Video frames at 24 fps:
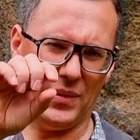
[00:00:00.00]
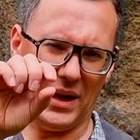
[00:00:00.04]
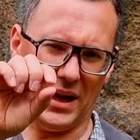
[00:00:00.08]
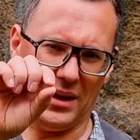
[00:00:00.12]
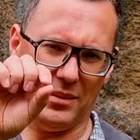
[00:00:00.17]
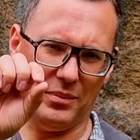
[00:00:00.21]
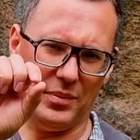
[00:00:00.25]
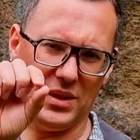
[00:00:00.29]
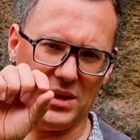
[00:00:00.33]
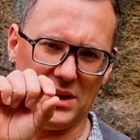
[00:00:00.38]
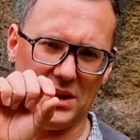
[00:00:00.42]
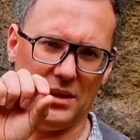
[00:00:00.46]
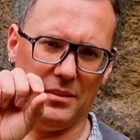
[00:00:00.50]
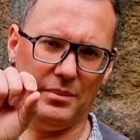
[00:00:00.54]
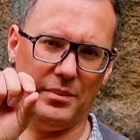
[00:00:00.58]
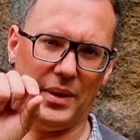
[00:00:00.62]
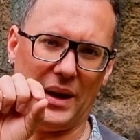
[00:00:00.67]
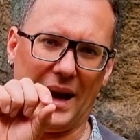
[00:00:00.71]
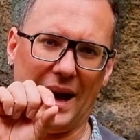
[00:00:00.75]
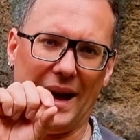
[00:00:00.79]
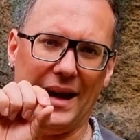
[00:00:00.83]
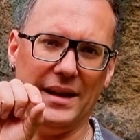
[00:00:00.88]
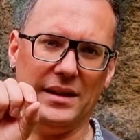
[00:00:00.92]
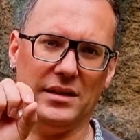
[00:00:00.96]
eine bisschen
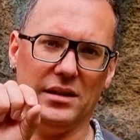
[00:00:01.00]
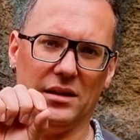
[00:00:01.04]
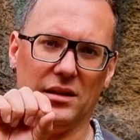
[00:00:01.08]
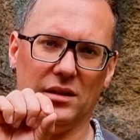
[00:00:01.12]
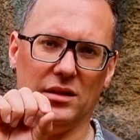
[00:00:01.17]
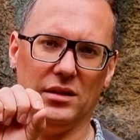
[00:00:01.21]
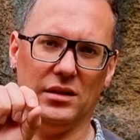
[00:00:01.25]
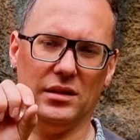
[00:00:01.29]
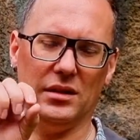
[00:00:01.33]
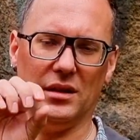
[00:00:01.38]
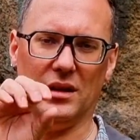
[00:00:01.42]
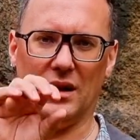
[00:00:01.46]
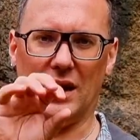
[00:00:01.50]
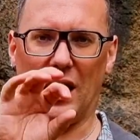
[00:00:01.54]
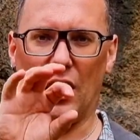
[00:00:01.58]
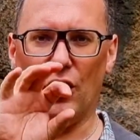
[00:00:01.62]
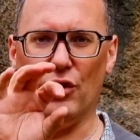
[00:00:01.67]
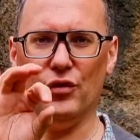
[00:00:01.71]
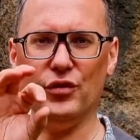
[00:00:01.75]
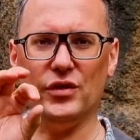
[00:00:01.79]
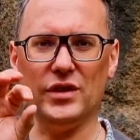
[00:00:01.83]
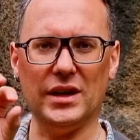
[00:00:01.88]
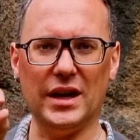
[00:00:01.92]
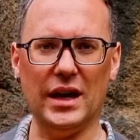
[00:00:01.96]
breitere
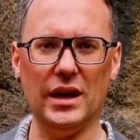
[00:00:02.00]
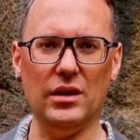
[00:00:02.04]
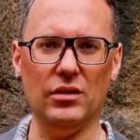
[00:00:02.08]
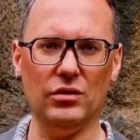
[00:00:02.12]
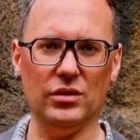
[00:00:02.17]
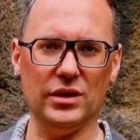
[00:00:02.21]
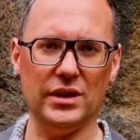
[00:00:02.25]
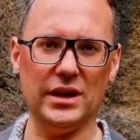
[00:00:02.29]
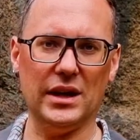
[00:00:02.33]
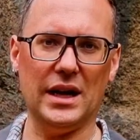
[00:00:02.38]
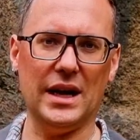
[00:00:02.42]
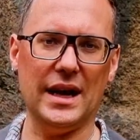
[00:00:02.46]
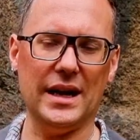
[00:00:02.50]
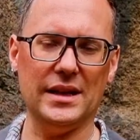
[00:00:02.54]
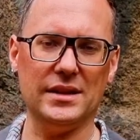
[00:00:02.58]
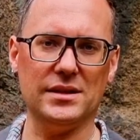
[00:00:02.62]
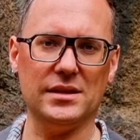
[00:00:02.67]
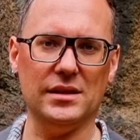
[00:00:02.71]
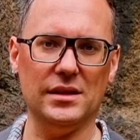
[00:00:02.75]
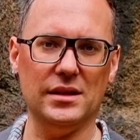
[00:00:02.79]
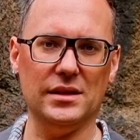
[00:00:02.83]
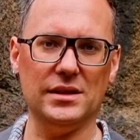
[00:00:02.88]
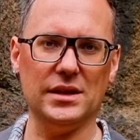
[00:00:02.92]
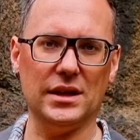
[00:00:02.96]
Aufteilung der
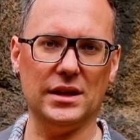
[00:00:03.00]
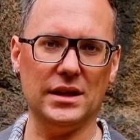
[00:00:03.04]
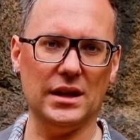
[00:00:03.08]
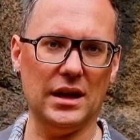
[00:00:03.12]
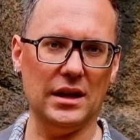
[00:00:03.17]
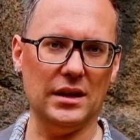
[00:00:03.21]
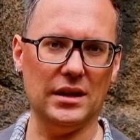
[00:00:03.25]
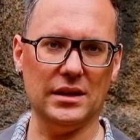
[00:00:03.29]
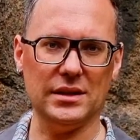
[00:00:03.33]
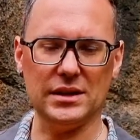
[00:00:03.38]
einzelnen Signale.